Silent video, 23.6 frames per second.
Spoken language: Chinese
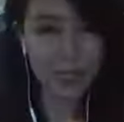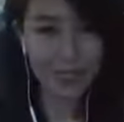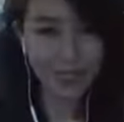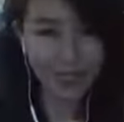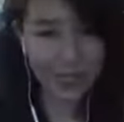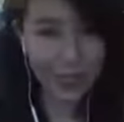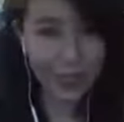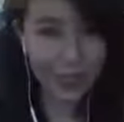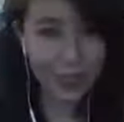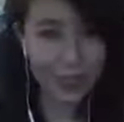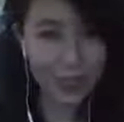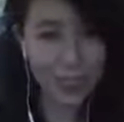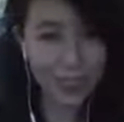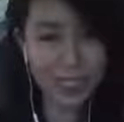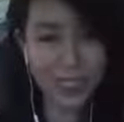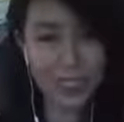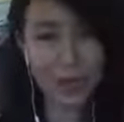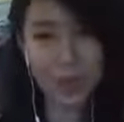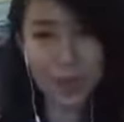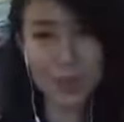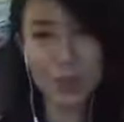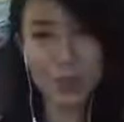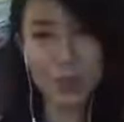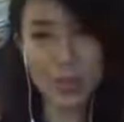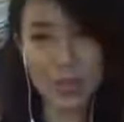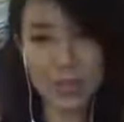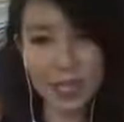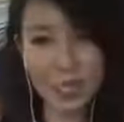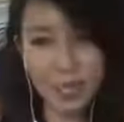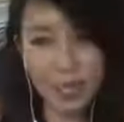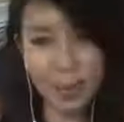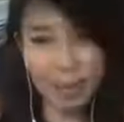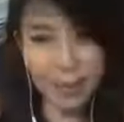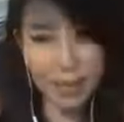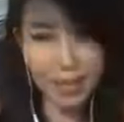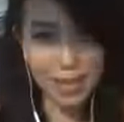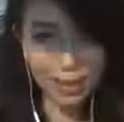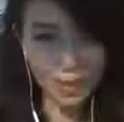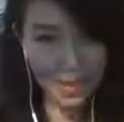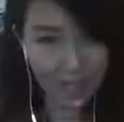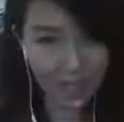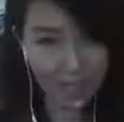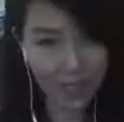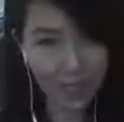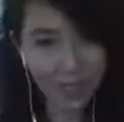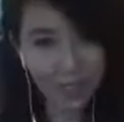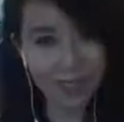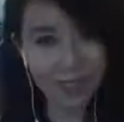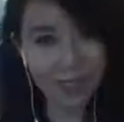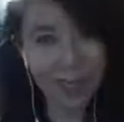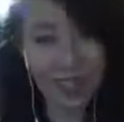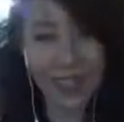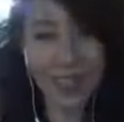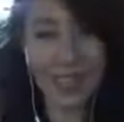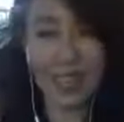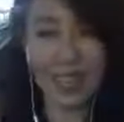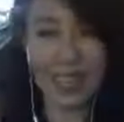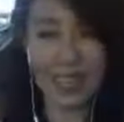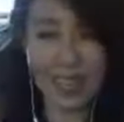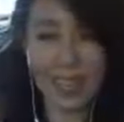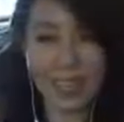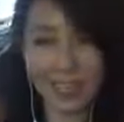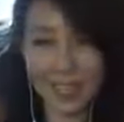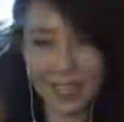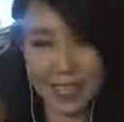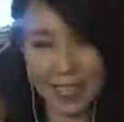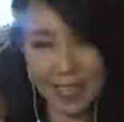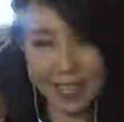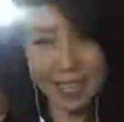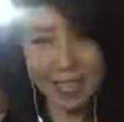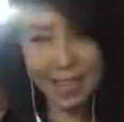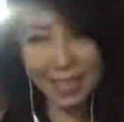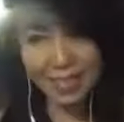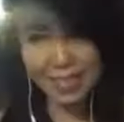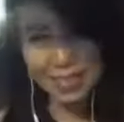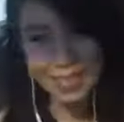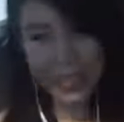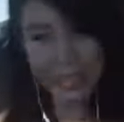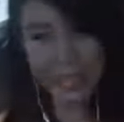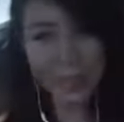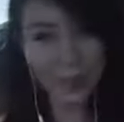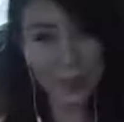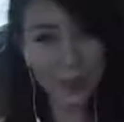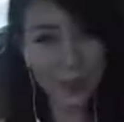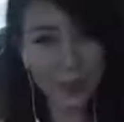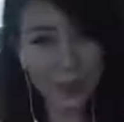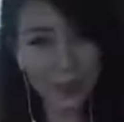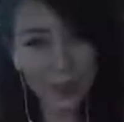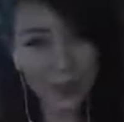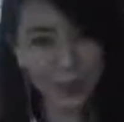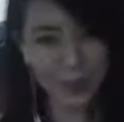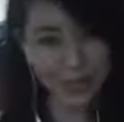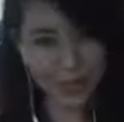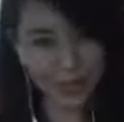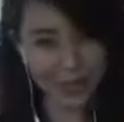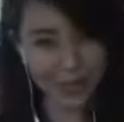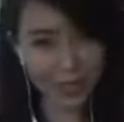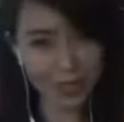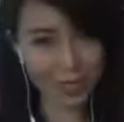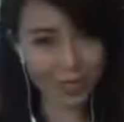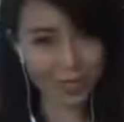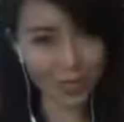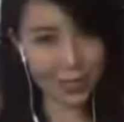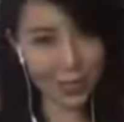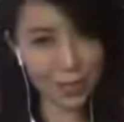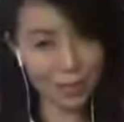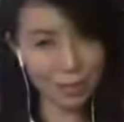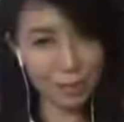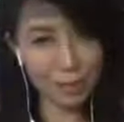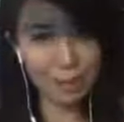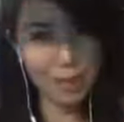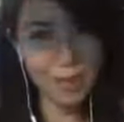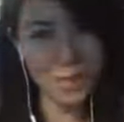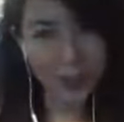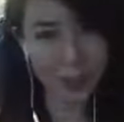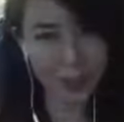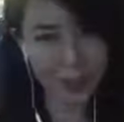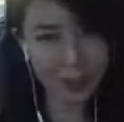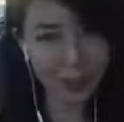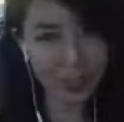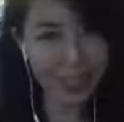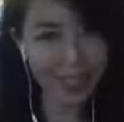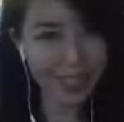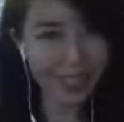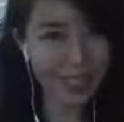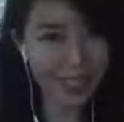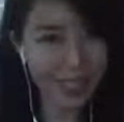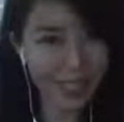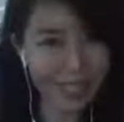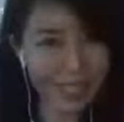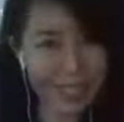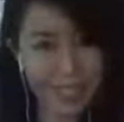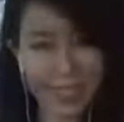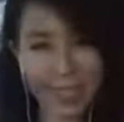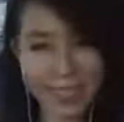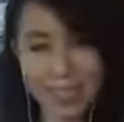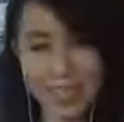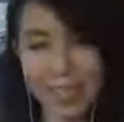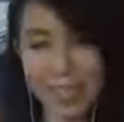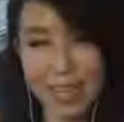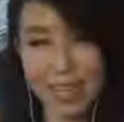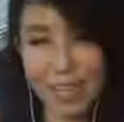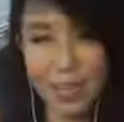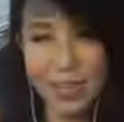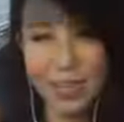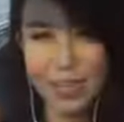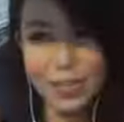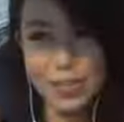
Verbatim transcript: 那一有时间，我就会跟他们聊聊，啊，看看一下能够有什么帮助的之类这样子哈。